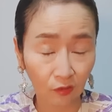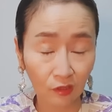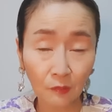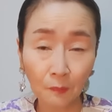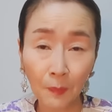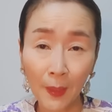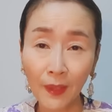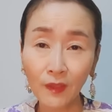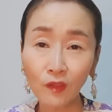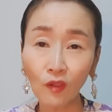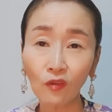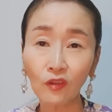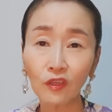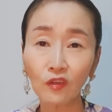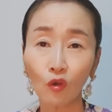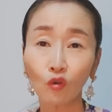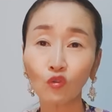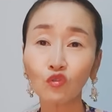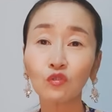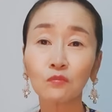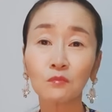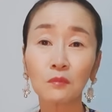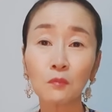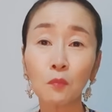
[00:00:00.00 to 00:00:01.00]
그 배경인
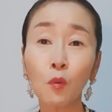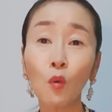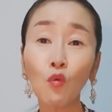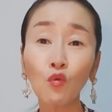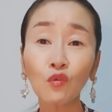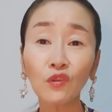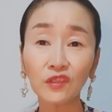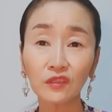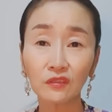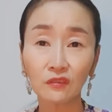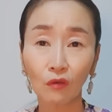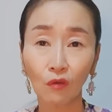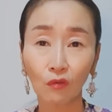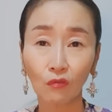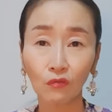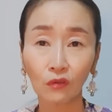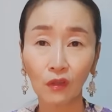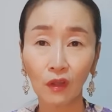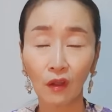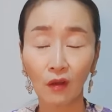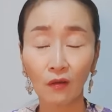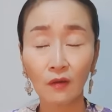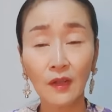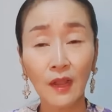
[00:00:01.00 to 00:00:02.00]
어둠을 보고 있는
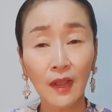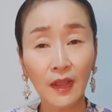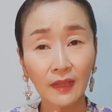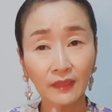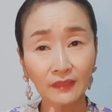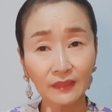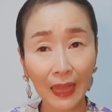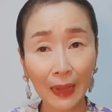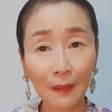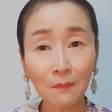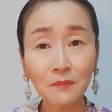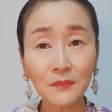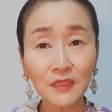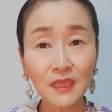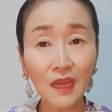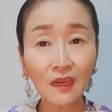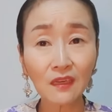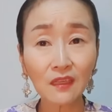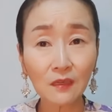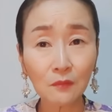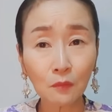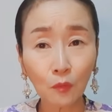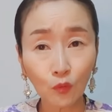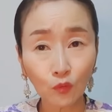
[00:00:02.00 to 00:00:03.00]
거고요.
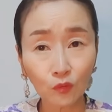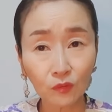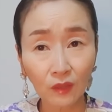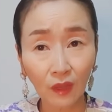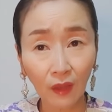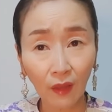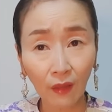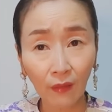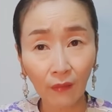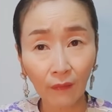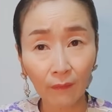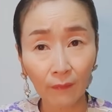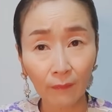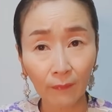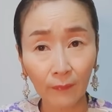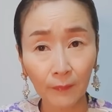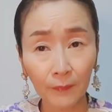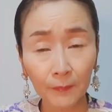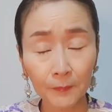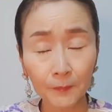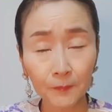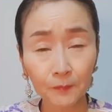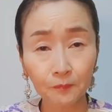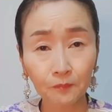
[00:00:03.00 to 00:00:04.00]
남자를 볼때
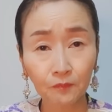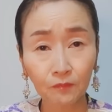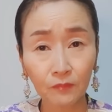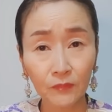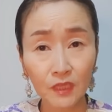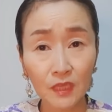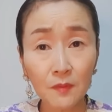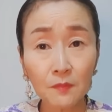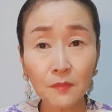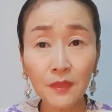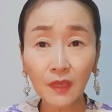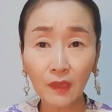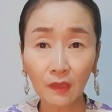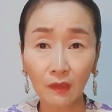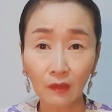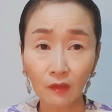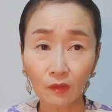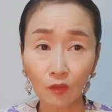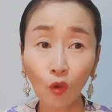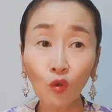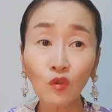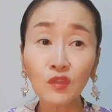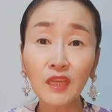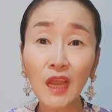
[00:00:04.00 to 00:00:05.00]
이미
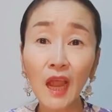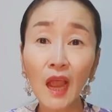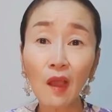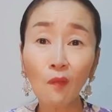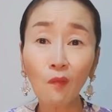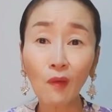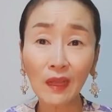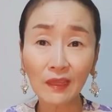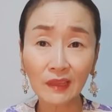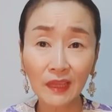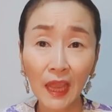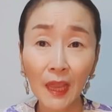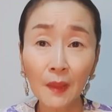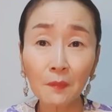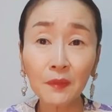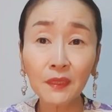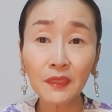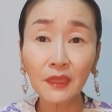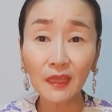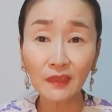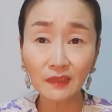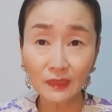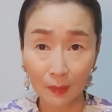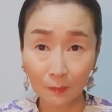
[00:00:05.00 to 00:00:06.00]
여자와
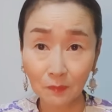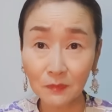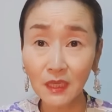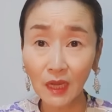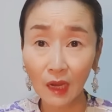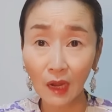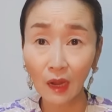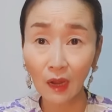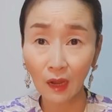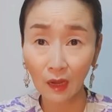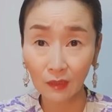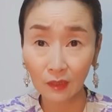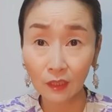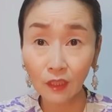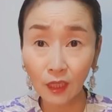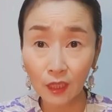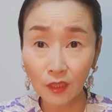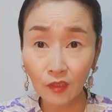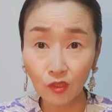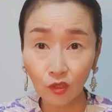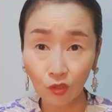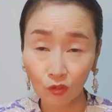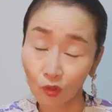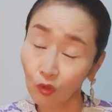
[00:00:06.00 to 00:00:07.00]
대비된 남자가
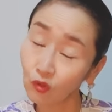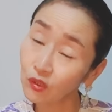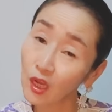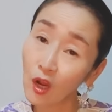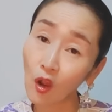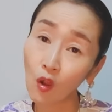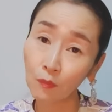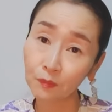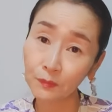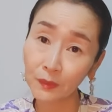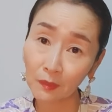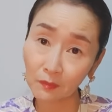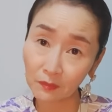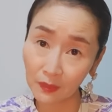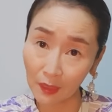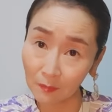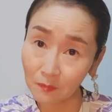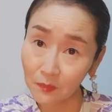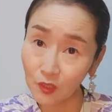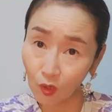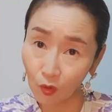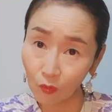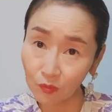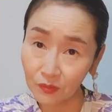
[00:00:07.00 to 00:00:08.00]
있겠죠. 여자가 없다면
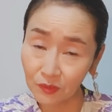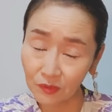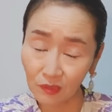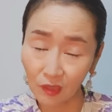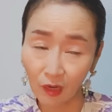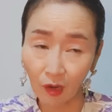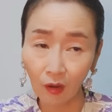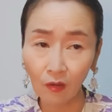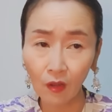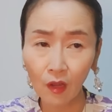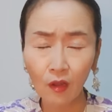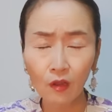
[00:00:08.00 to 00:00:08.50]
남자가 없으니까.